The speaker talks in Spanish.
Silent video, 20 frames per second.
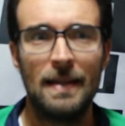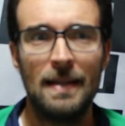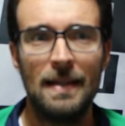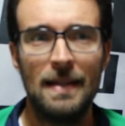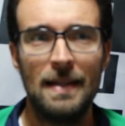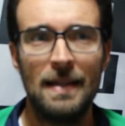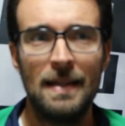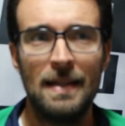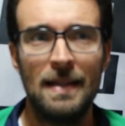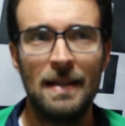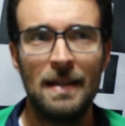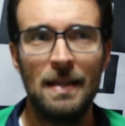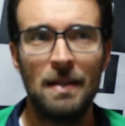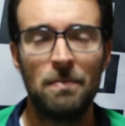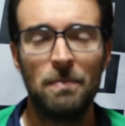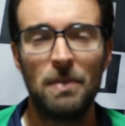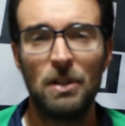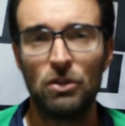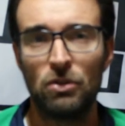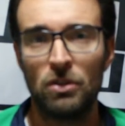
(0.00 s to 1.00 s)
Y
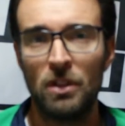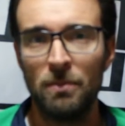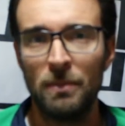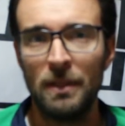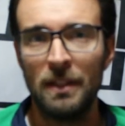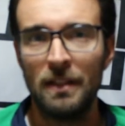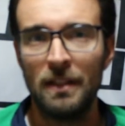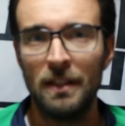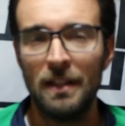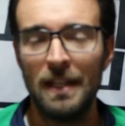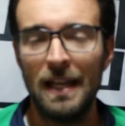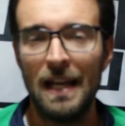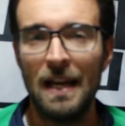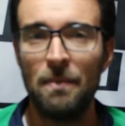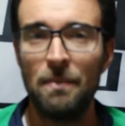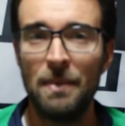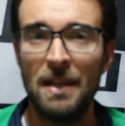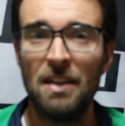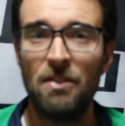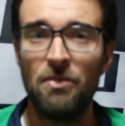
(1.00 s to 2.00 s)
personalmente a
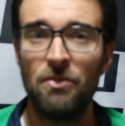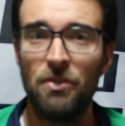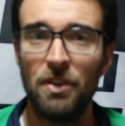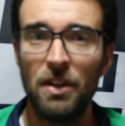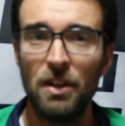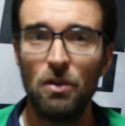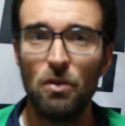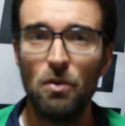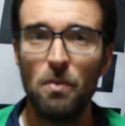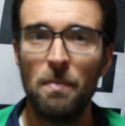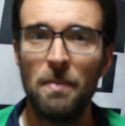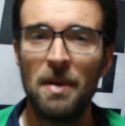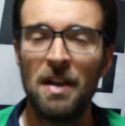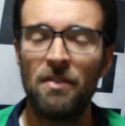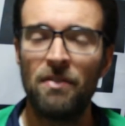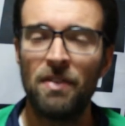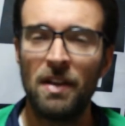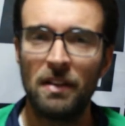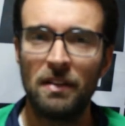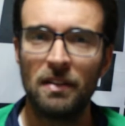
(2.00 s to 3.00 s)
mí el frío me
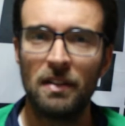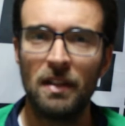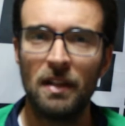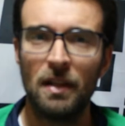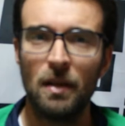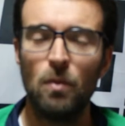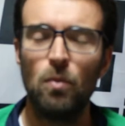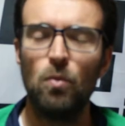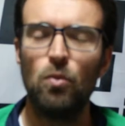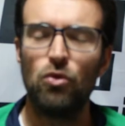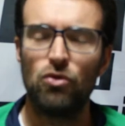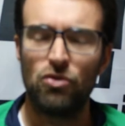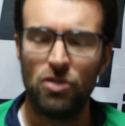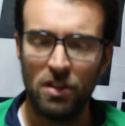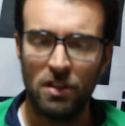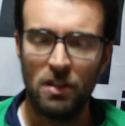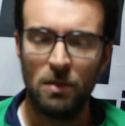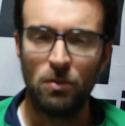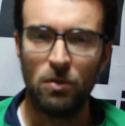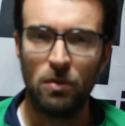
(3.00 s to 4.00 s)
afecta
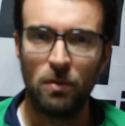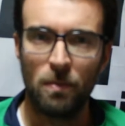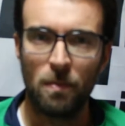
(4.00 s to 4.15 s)
muchísimo.